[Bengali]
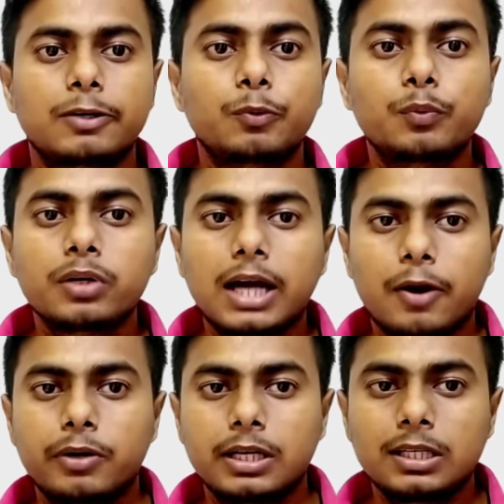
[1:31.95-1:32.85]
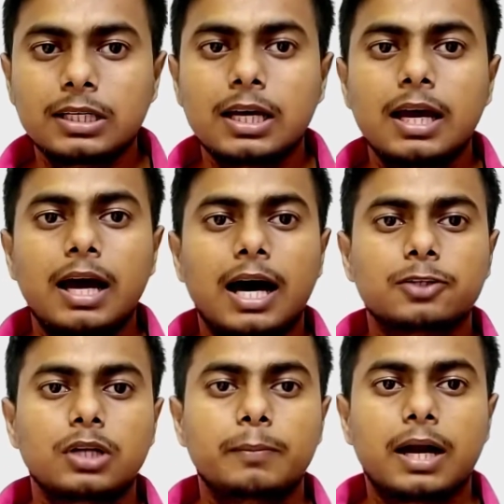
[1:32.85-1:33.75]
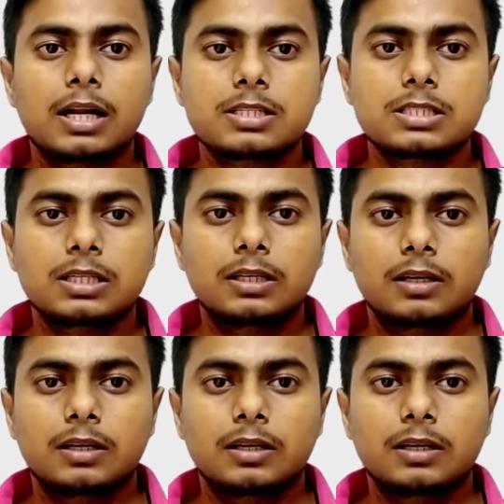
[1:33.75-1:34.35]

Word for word: কোন কারণে আসলে বাংলাদেশে